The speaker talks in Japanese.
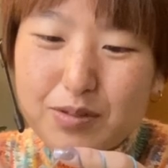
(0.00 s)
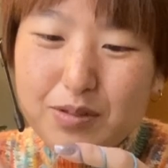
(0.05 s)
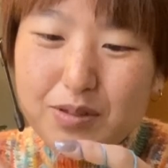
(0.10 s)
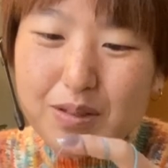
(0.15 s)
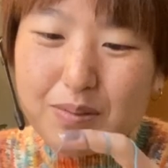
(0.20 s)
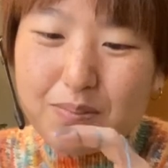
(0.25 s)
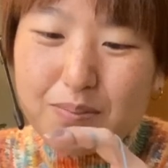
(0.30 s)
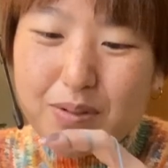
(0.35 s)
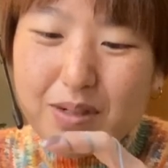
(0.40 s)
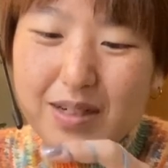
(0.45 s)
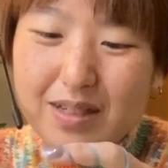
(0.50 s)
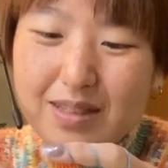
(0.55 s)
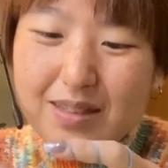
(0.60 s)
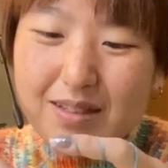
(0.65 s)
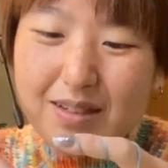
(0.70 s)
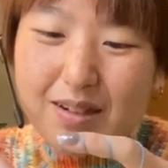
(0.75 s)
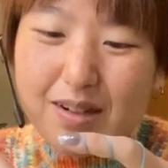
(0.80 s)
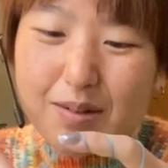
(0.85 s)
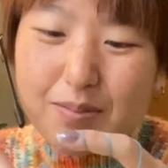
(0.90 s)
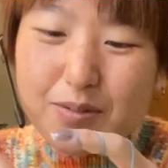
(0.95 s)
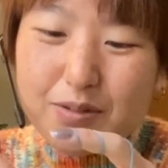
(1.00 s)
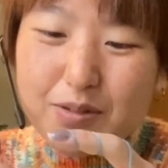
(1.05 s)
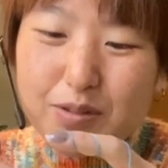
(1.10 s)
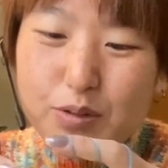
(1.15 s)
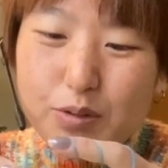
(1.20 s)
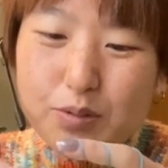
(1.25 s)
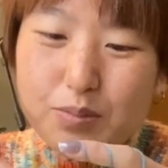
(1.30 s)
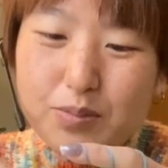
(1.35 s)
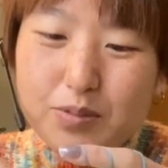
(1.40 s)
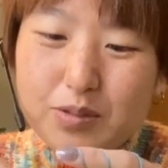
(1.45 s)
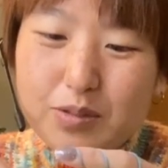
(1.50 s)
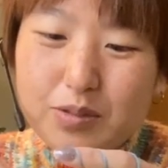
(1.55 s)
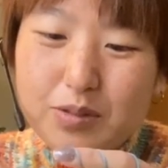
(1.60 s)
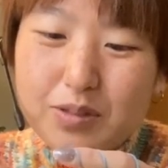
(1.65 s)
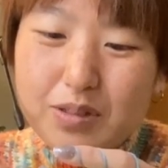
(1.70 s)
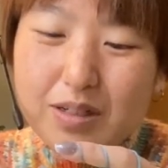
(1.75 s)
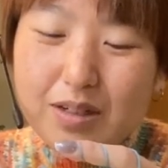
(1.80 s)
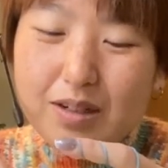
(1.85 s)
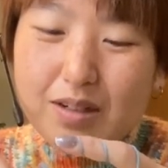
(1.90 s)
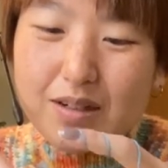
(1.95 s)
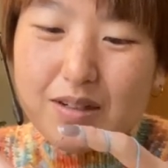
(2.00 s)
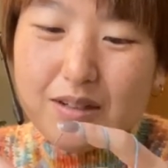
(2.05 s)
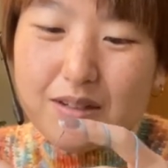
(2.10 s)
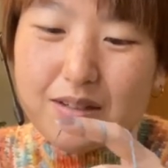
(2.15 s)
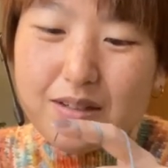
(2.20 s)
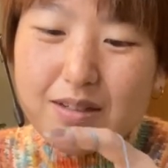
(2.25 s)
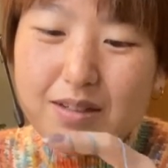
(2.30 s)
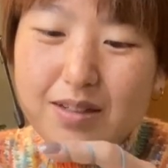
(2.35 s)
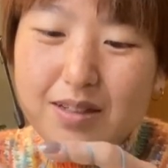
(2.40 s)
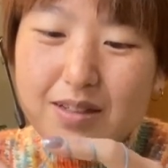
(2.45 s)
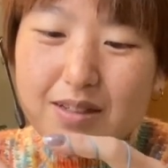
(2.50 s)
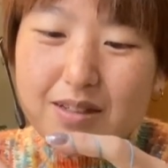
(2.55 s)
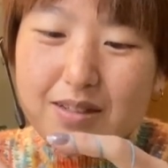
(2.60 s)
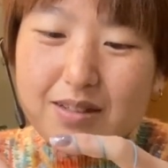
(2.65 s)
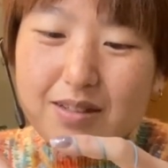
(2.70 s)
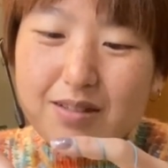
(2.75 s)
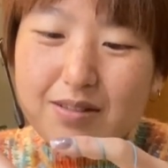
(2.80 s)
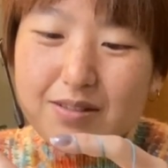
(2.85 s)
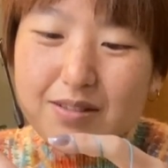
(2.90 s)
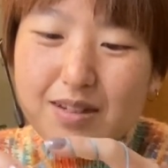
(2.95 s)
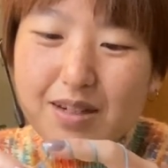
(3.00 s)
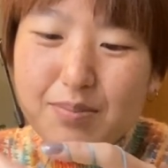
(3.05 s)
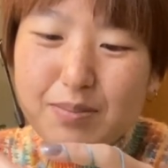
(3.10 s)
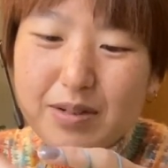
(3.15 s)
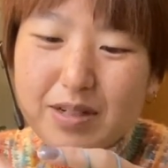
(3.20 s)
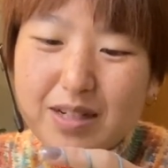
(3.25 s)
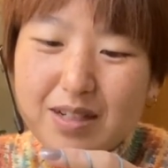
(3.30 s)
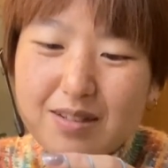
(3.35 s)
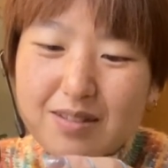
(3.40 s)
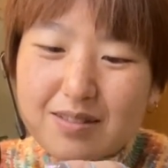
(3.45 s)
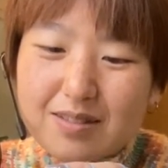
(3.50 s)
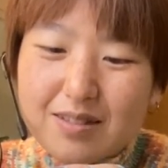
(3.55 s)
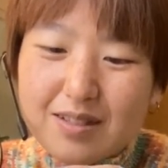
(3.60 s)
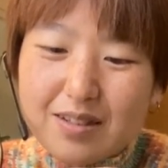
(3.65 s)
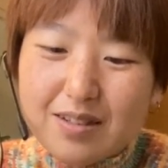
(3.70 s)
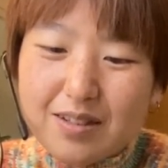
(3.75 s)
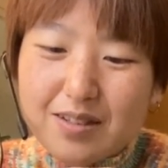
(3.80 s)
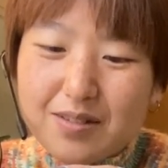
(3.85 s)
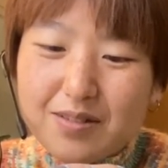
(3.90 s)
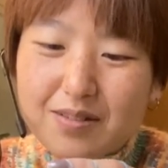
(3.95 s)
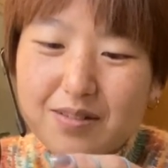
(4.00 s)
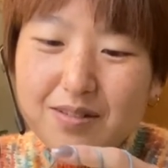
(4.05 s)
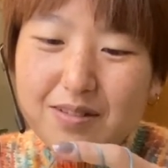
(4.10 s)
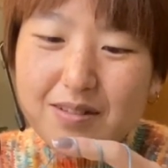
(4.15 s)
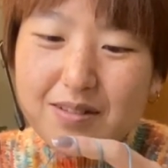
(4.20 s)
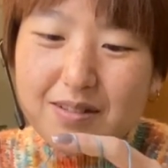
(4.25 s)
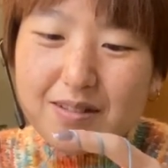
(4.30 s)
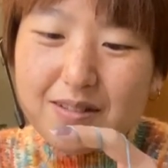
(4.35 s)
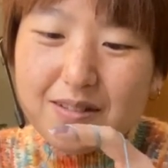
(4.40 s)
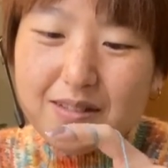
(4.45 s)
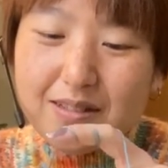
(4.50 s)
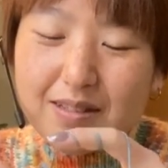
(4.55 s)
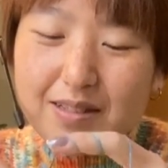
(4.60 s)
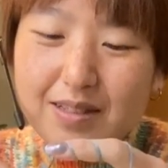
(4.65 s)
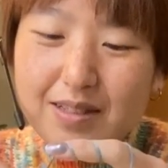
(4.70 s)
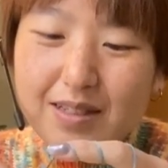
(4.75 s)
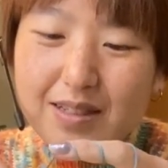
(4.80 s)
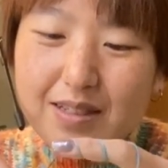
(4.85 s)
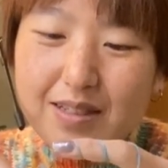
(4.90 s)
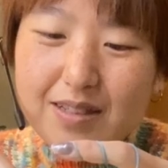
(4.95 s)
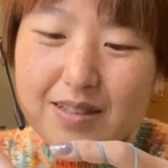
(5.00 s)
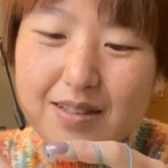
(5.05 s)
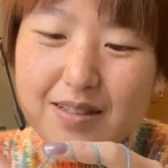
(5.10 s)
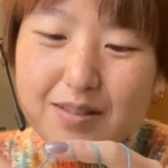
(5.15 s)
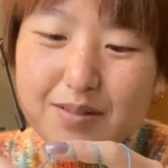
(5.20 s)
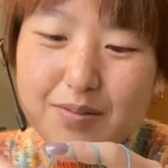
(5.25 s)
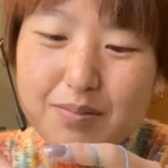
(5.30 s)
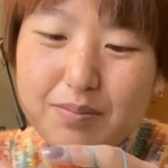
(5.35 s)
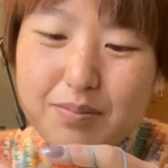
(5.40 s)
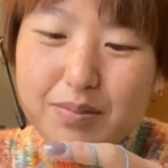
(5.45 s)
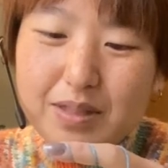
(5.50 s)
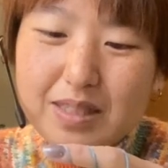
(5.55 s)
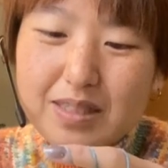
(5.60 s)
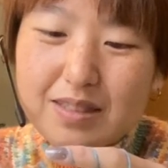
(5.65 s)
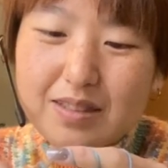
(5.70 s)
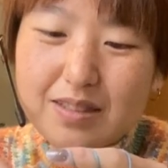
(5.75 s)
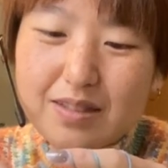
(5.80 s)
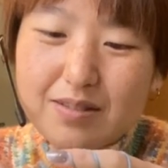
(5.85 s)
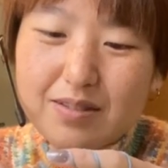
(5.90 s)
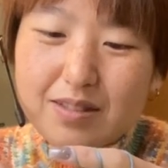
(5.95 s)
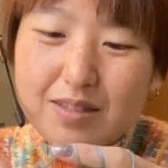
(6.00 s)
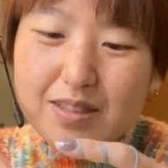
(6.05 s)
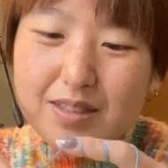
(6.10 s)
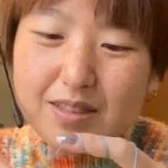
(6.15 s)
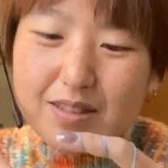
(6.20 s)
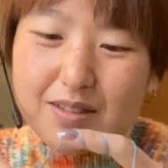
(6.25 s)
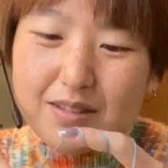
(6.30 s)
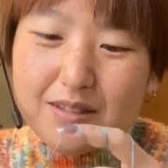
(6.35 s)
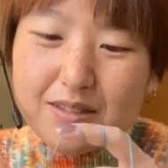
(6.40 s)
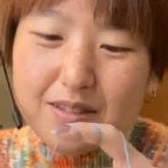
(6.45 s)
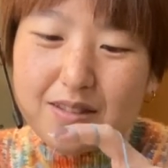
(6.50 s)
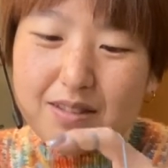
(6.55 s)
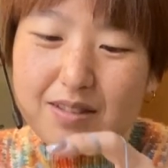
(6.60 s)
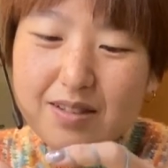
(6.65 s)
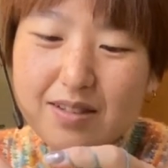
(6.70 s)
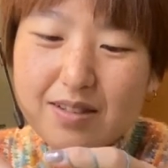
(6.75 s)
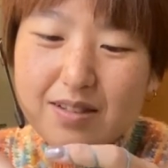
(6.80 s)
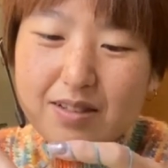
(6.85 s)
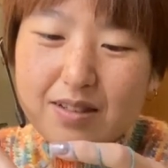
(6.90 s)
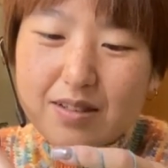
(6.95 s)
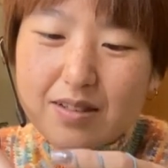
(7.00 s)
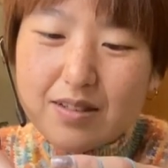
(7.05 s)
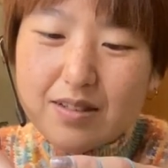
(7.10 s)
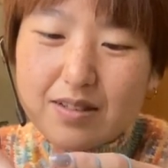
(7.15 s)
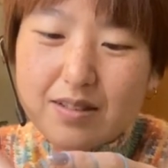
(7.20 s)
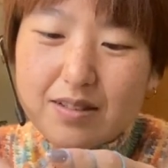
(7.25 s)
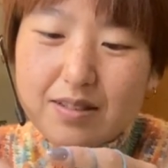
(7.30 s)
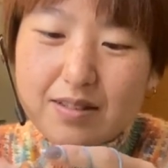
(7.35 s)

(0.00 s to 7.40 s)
といっぱいあったかもって思うとなんか悔やまれるんだけど。めっちゃ嬉しかったな